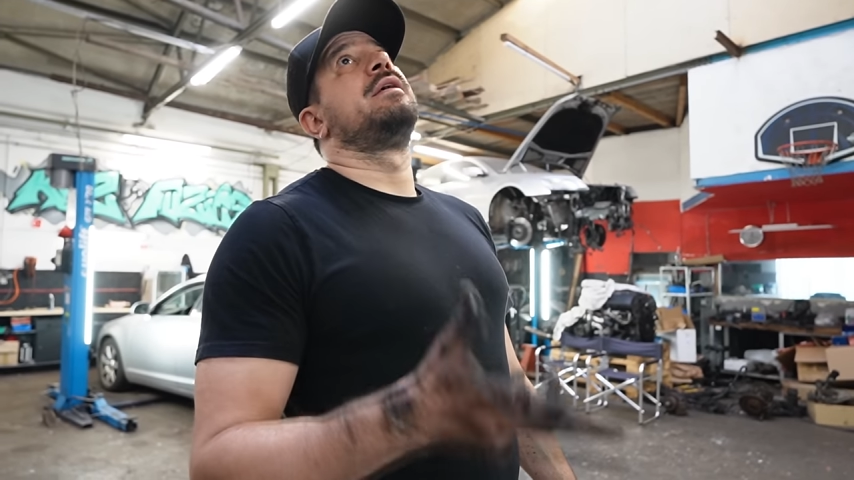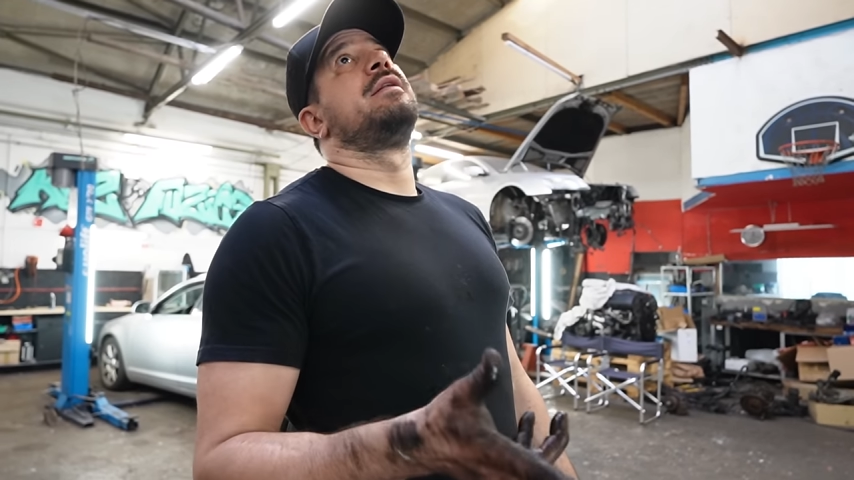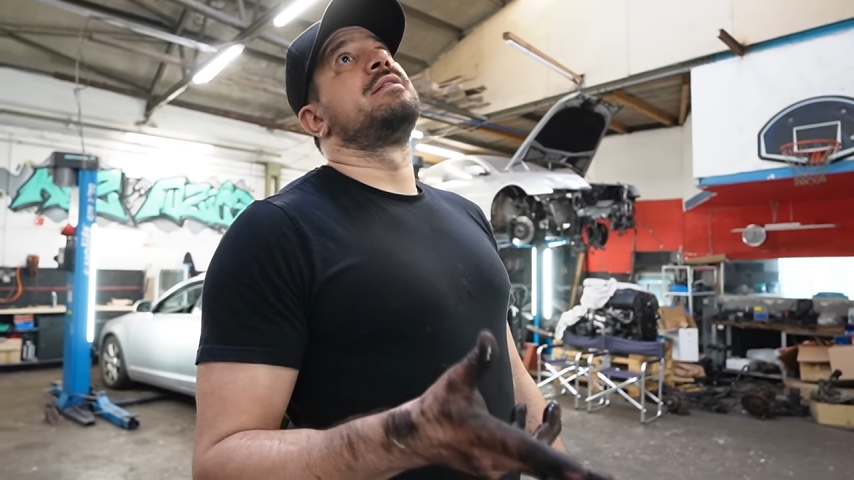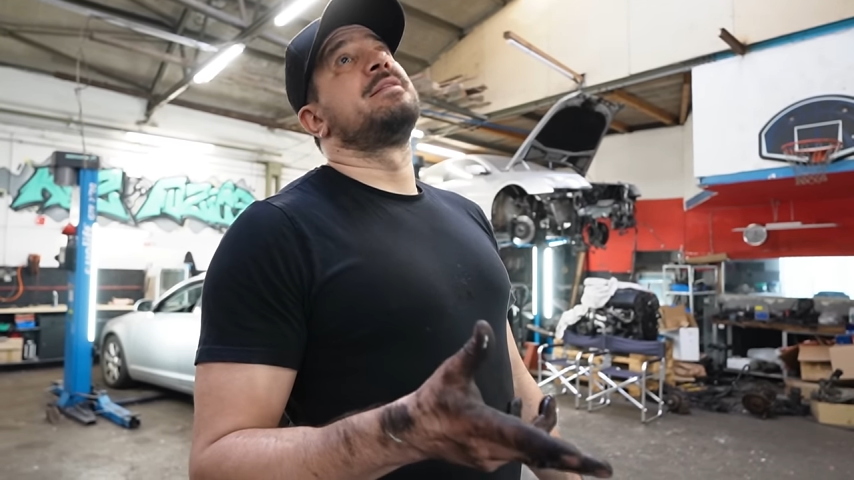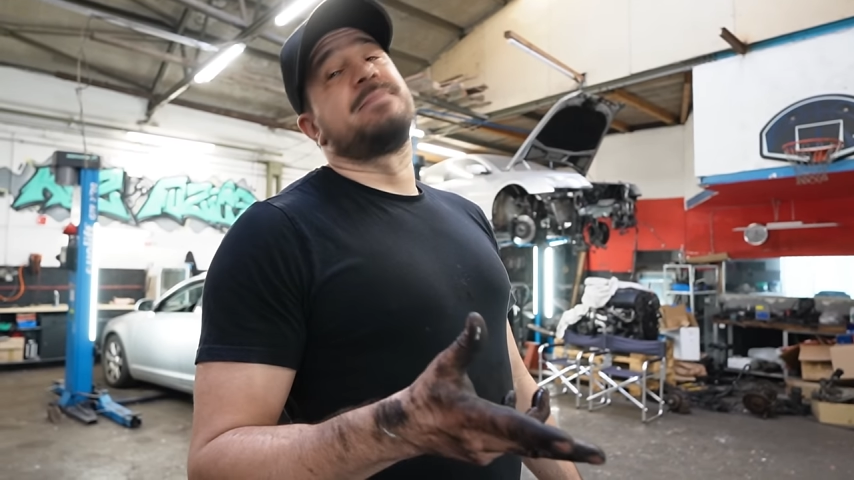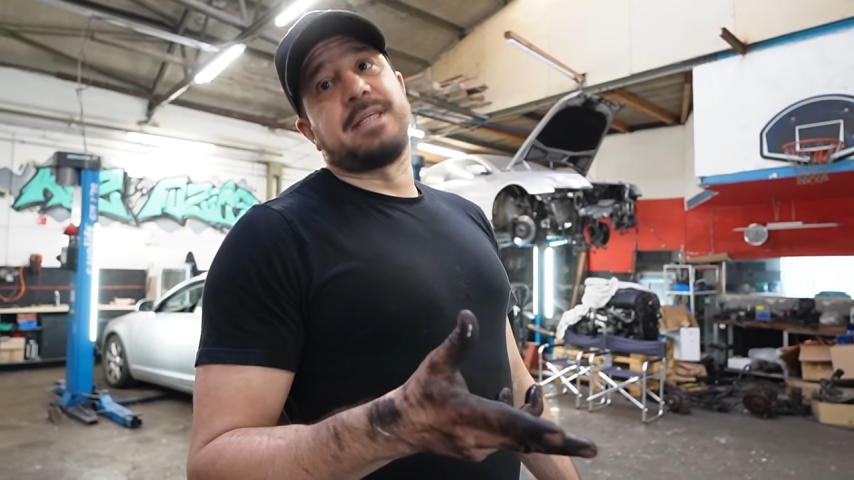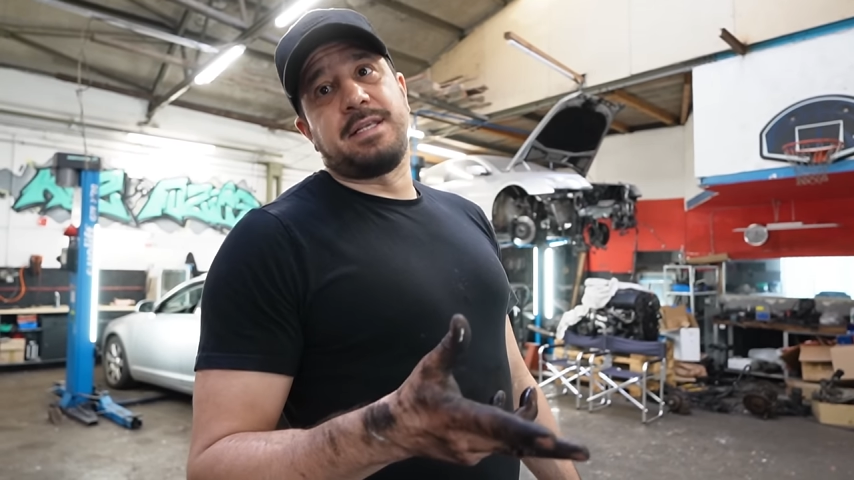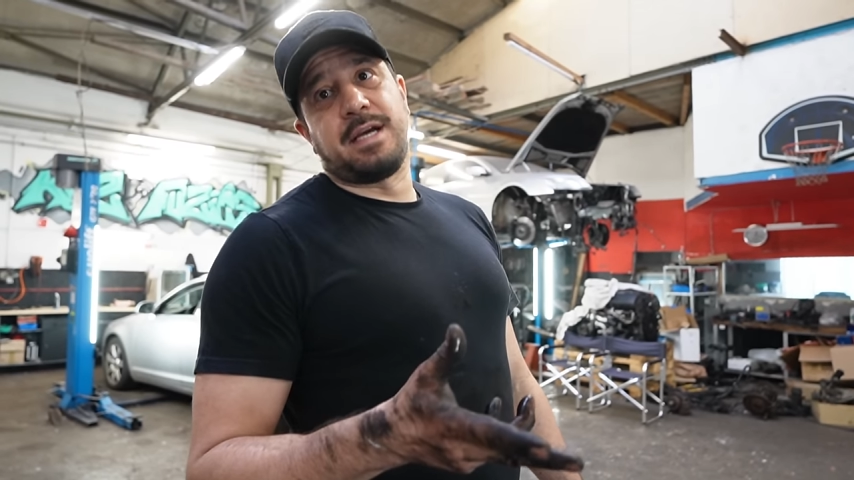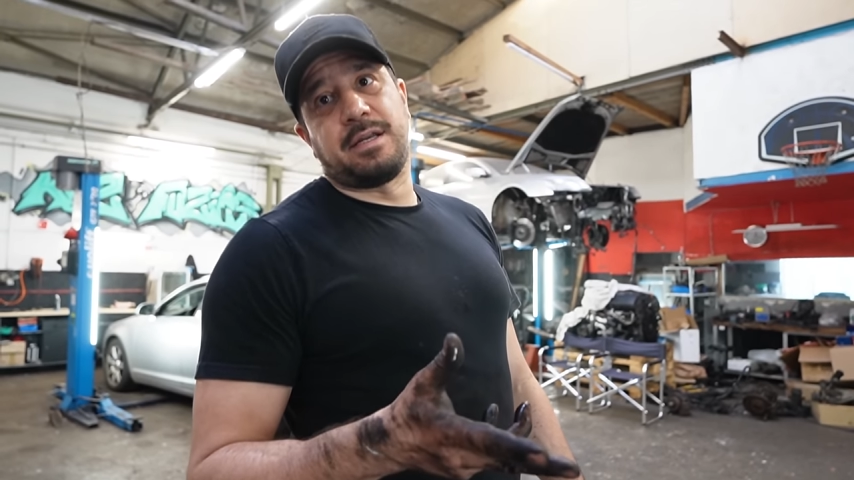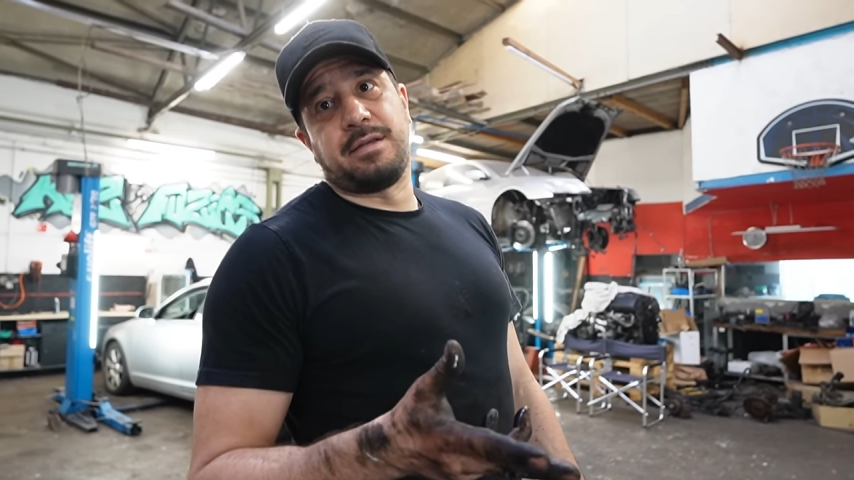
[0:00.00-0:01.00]
in
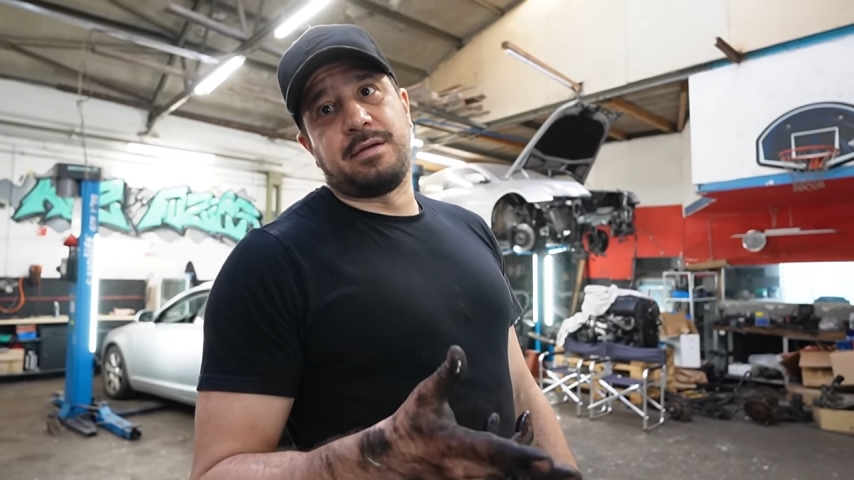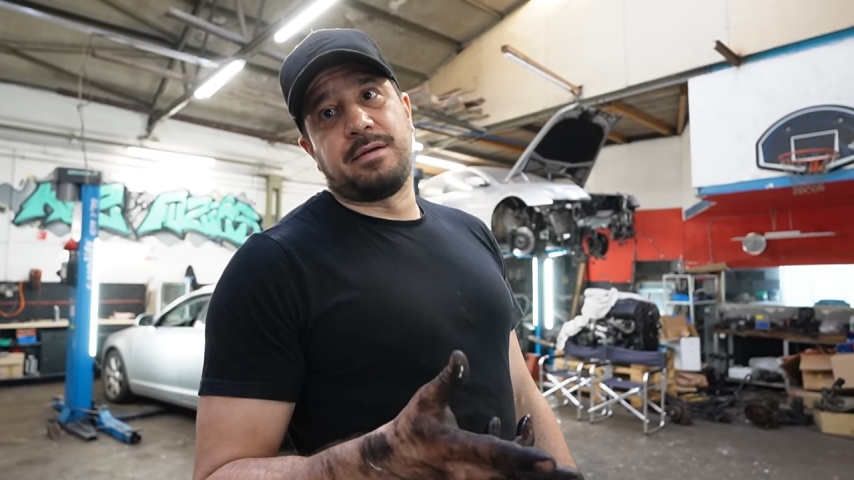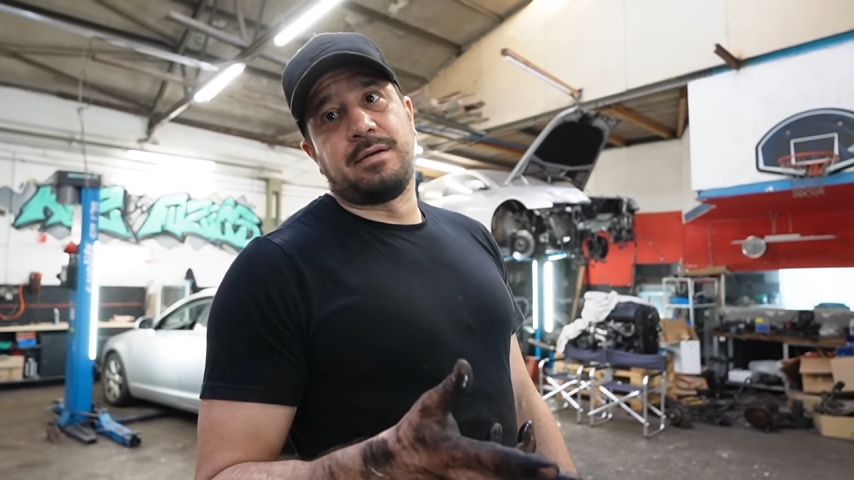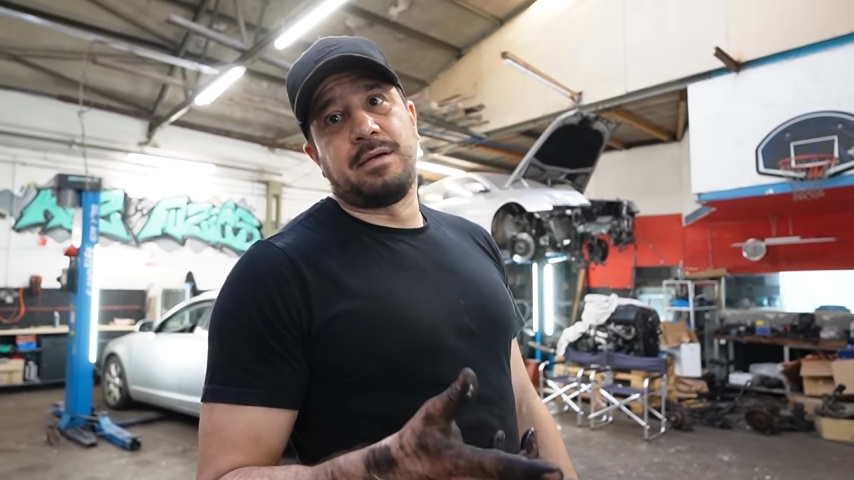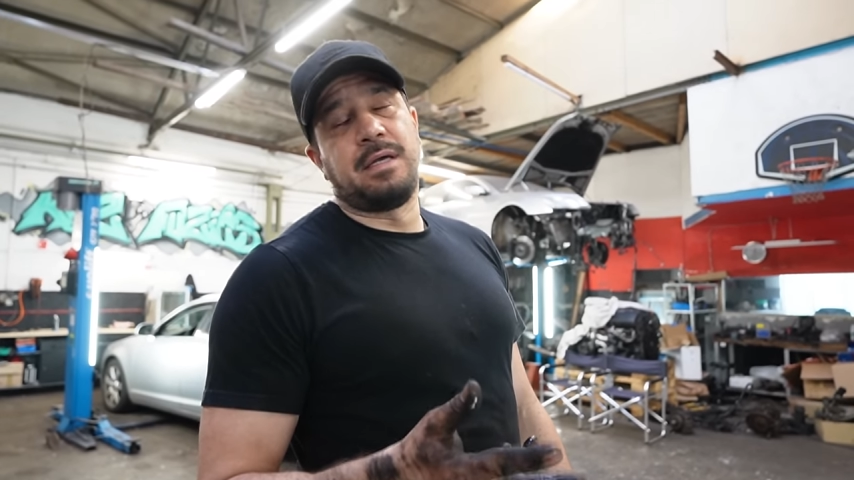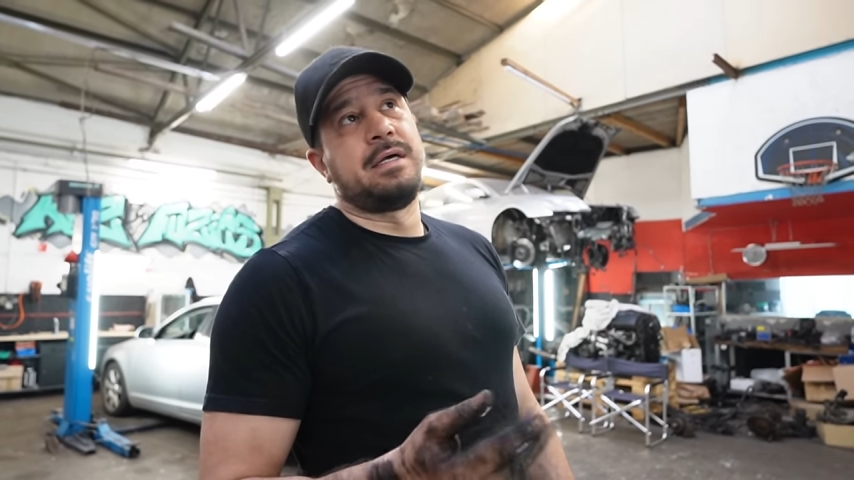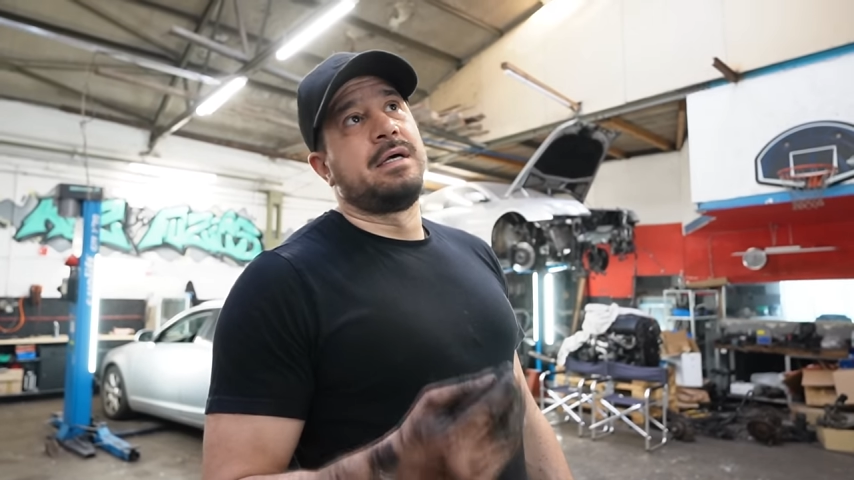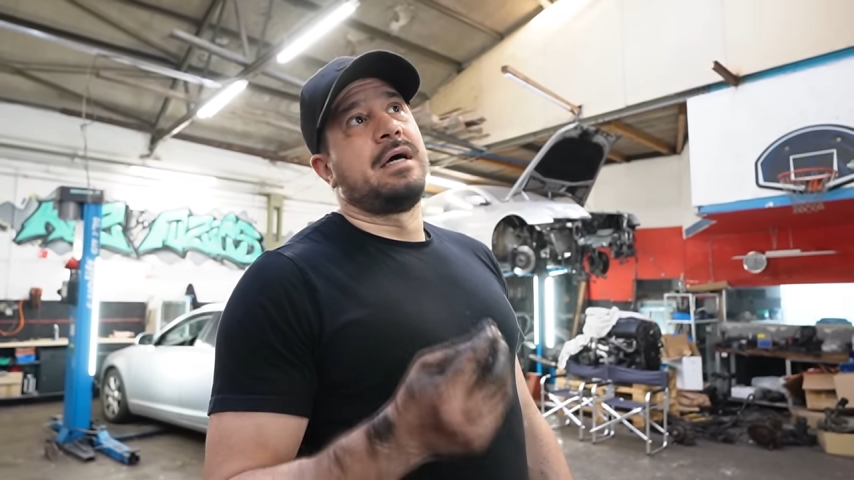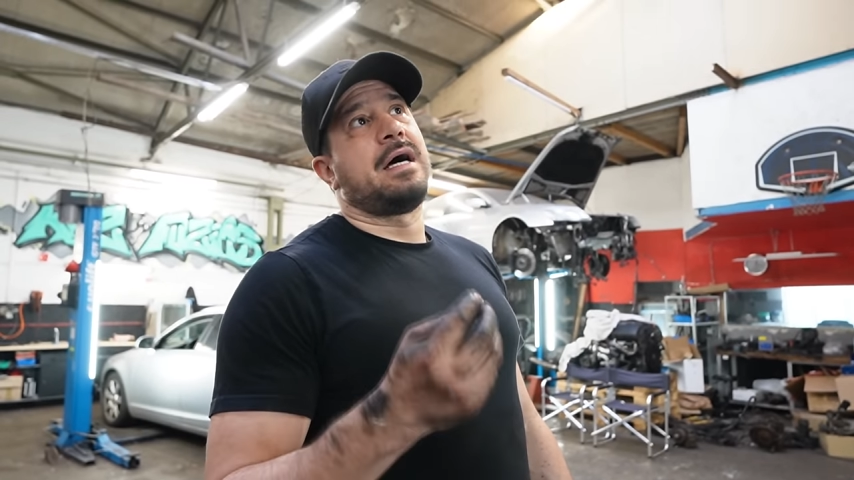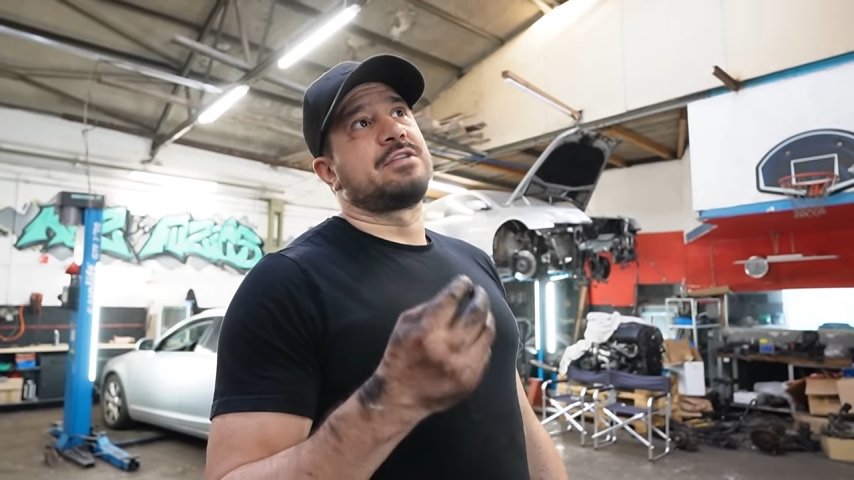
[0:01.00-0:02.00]
17 Jahren.
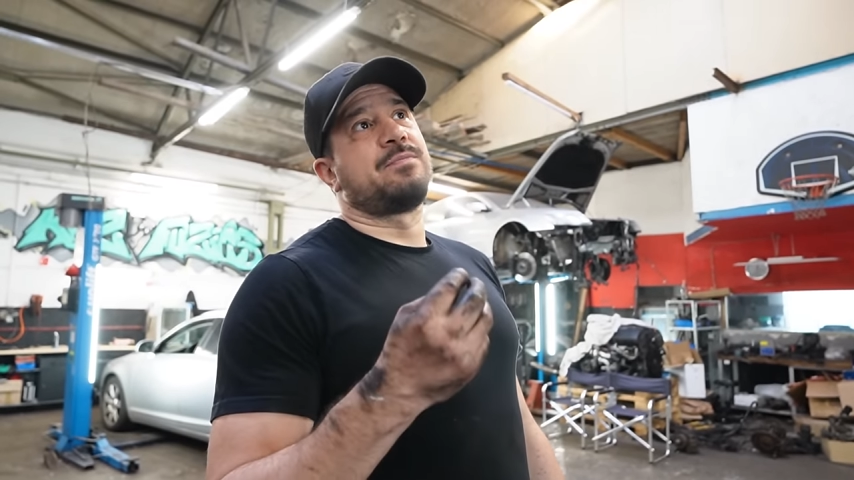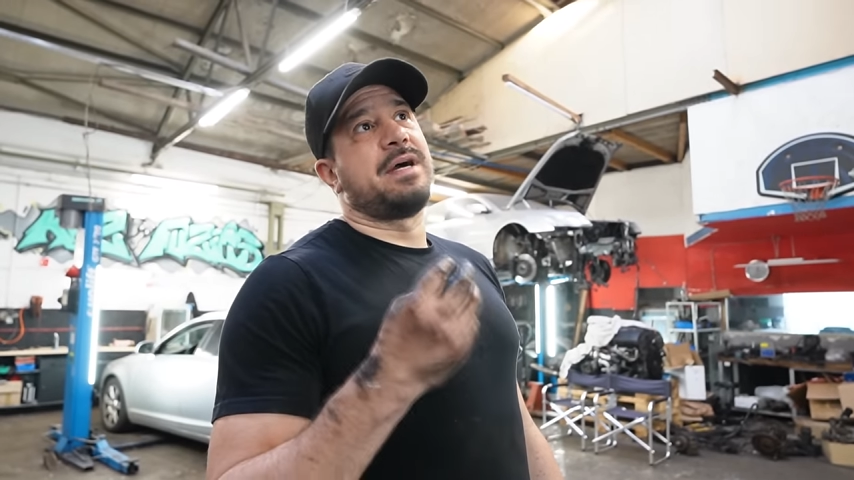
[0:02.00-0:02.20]
Also